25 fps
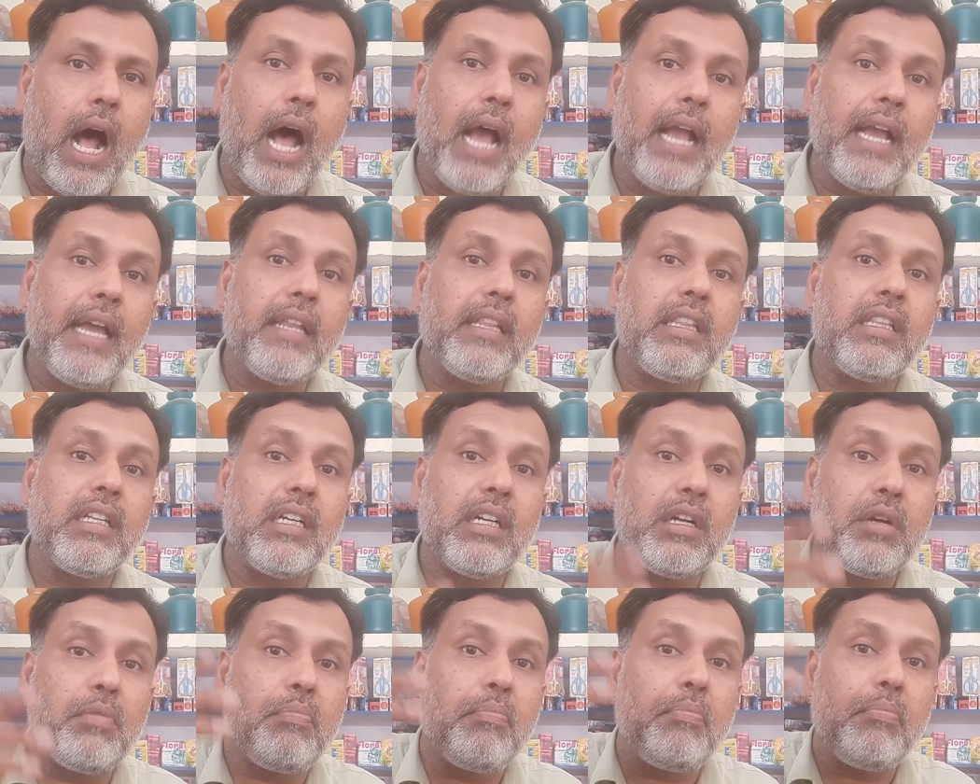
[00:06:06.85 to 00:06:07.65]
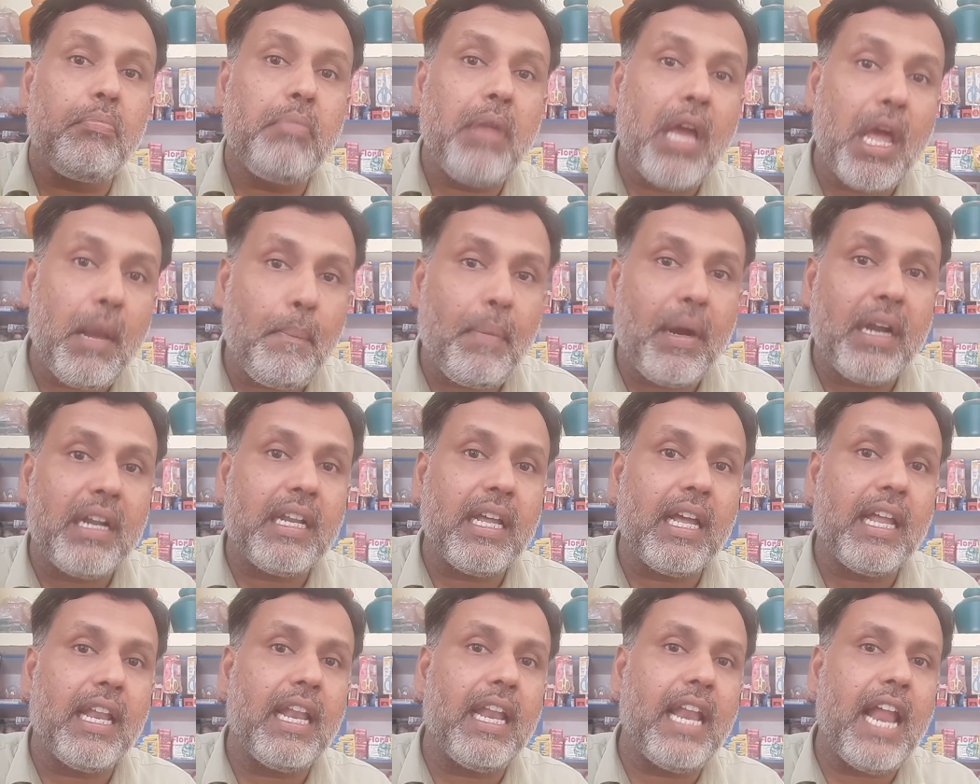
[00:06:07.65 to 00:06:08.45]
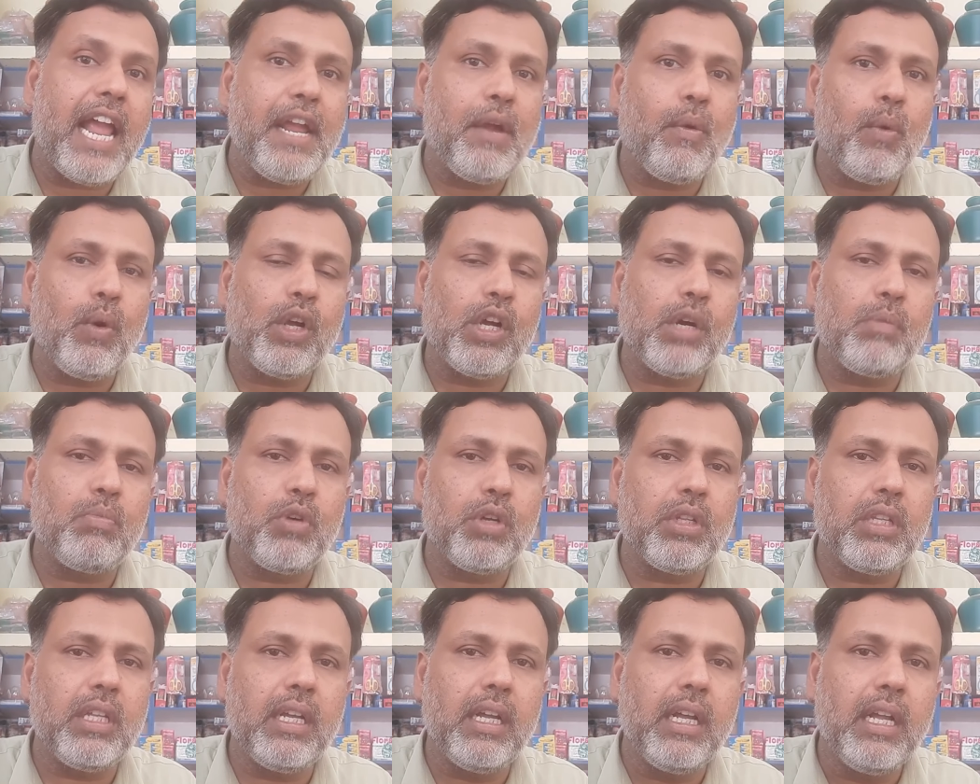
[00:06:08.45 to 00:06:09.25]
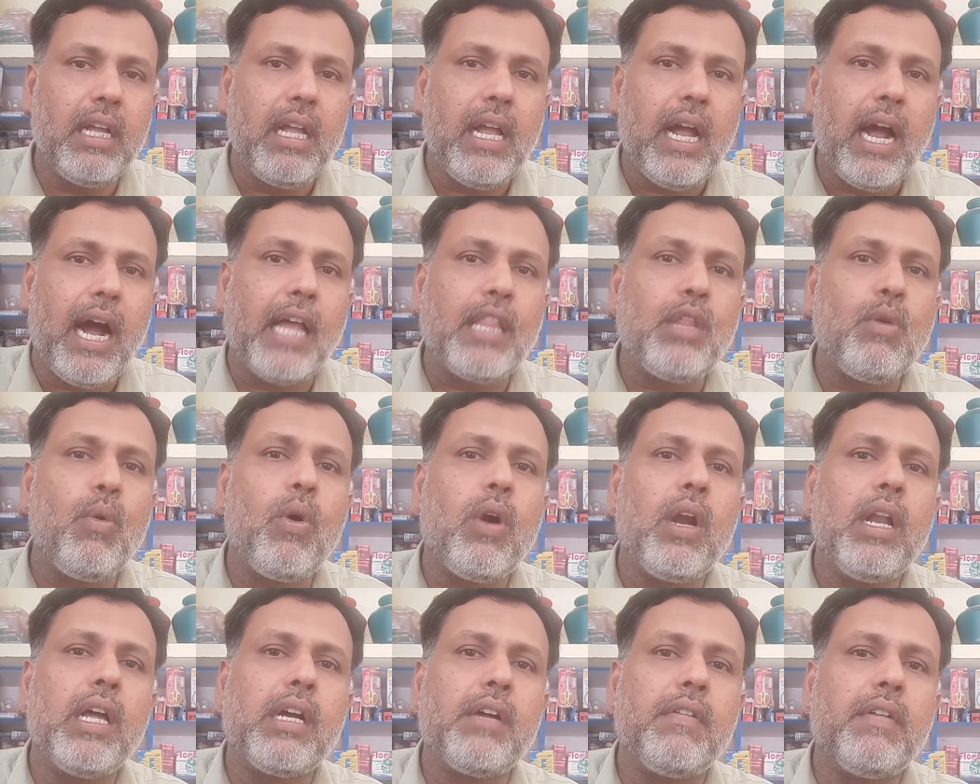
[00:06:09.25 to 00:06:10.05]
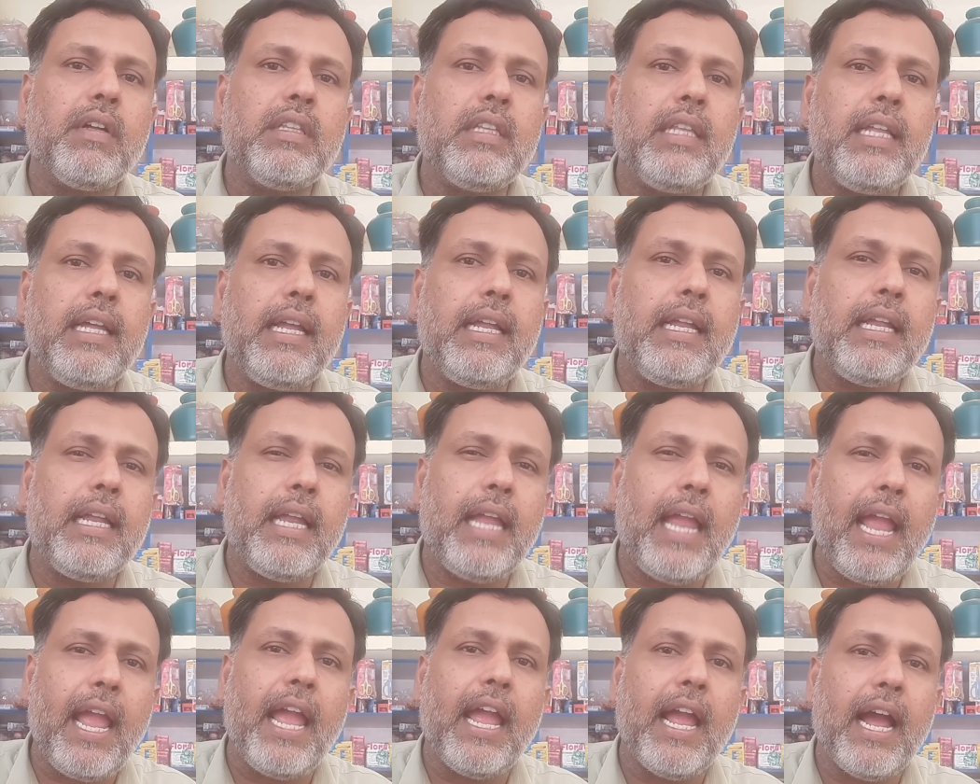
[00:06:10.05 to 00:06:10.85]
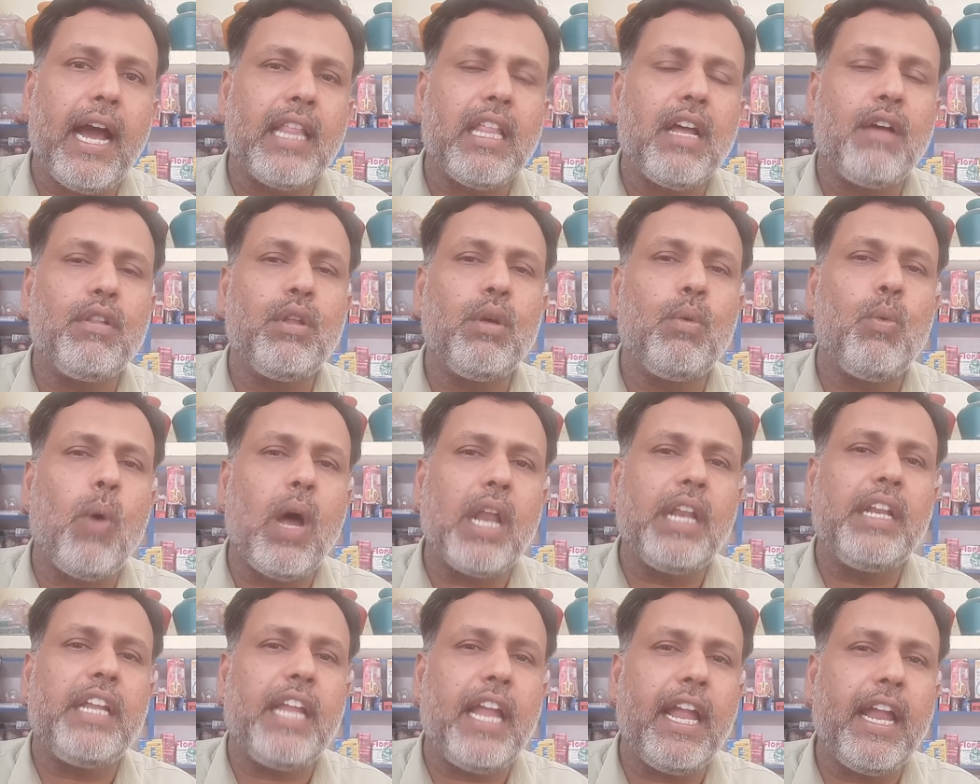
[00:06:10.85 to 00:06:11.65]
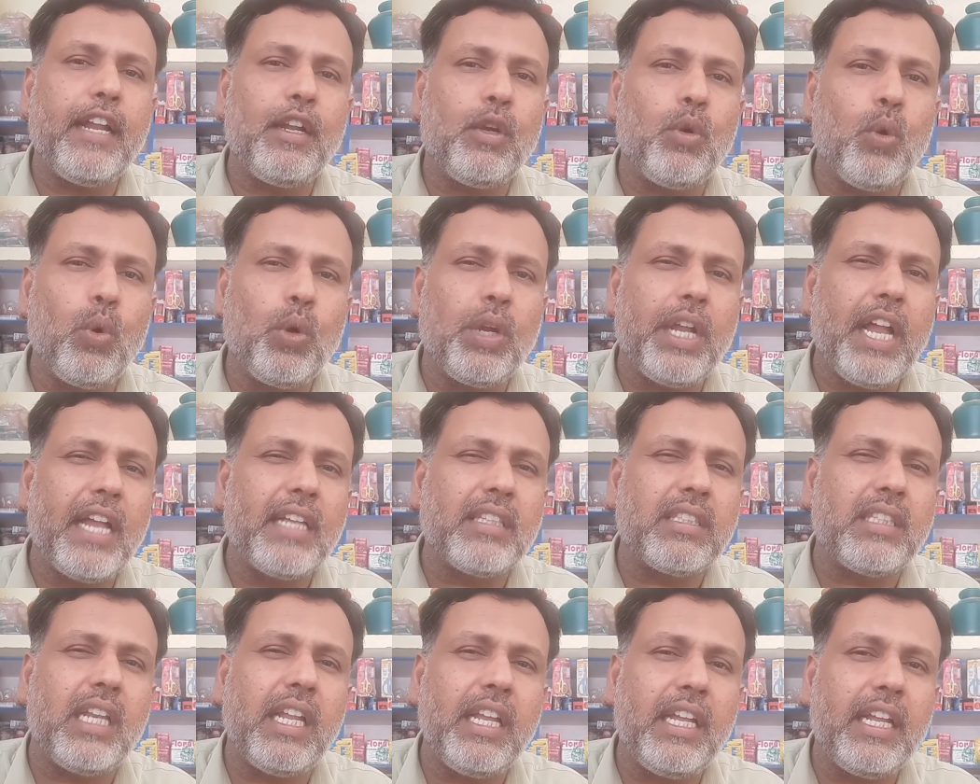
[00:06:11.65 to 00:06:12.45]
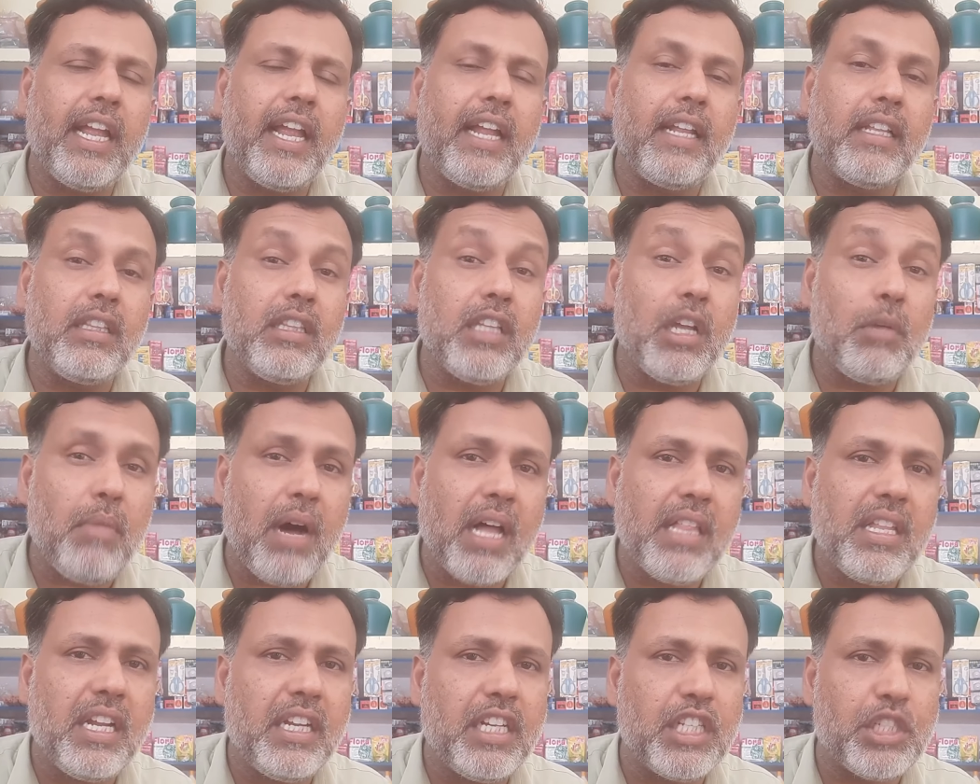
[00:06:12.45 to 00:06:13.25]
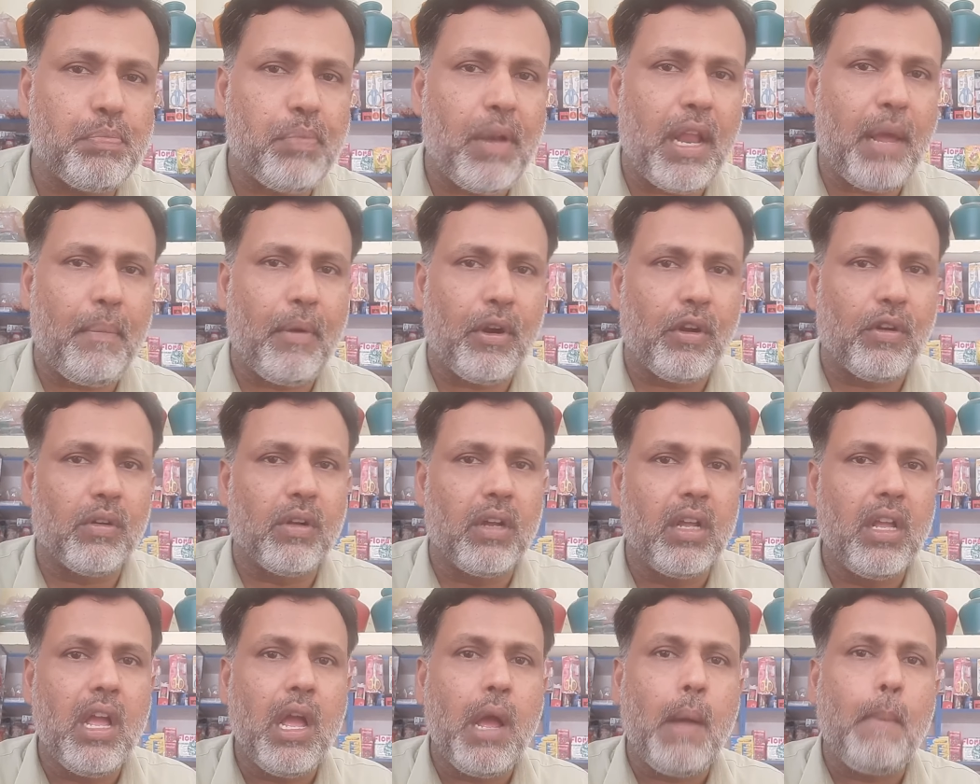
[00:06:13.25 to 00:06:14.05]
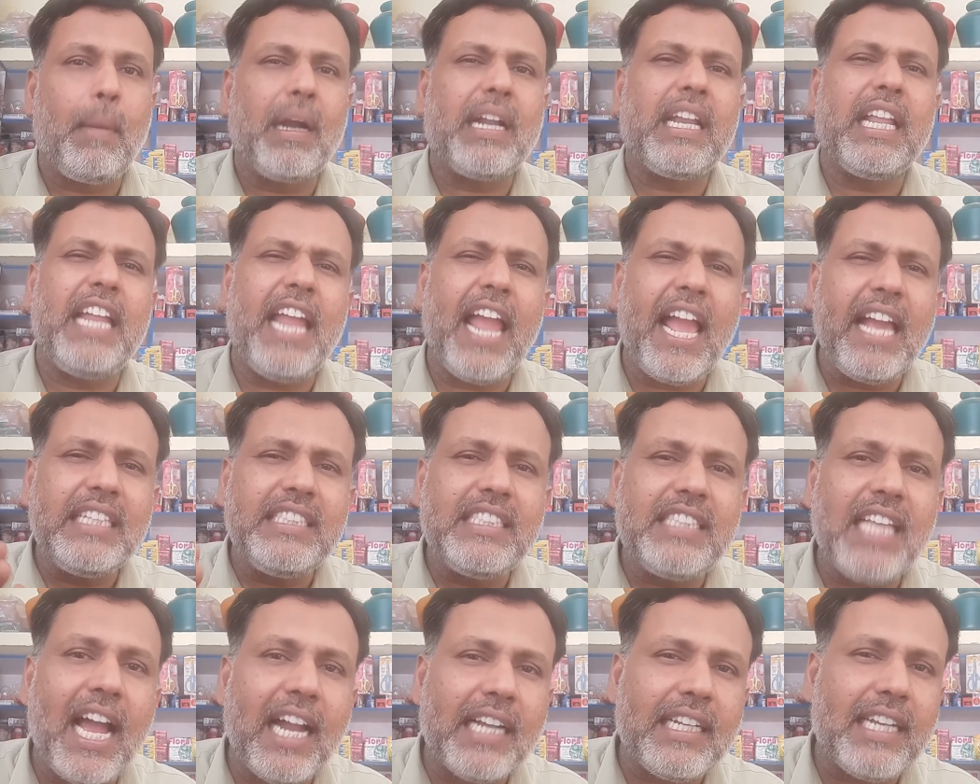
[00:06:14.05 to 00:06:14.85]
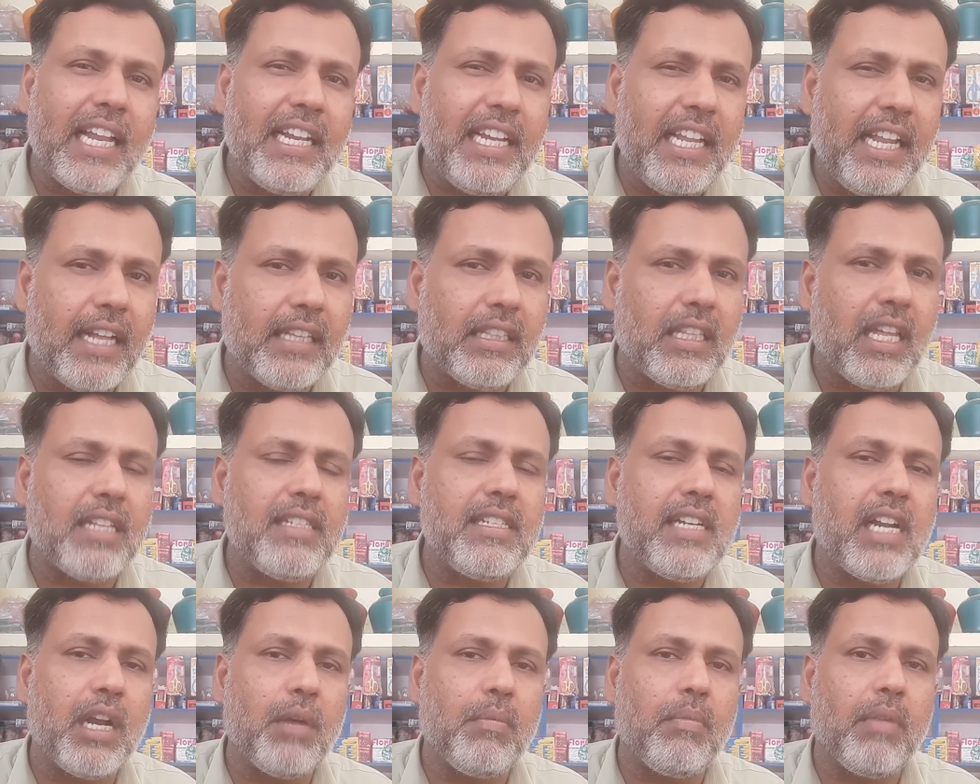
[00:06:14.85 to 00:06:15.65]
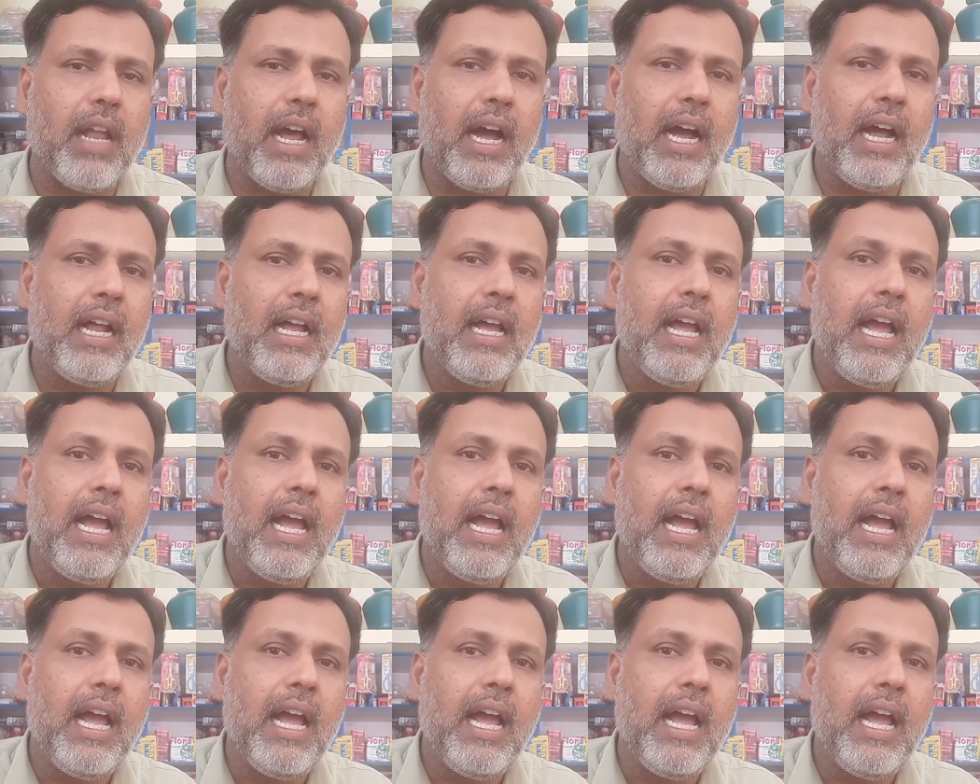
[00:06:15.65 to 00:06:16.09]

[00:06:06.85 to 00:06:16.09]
ஆயிரத்துக்கு மேற்பட்ட லைக் கொடுக்கும் போது அது உங்களுக்கு வந்து கே அதாவது ஒன் கே டூ கே த்ரீ கே இந்த மாதிரி டிஸ்பிளே பண்ணும் பட் எக்ஸாக்டாக நீங்கள் தெரிஞ்சுக்கணும்னா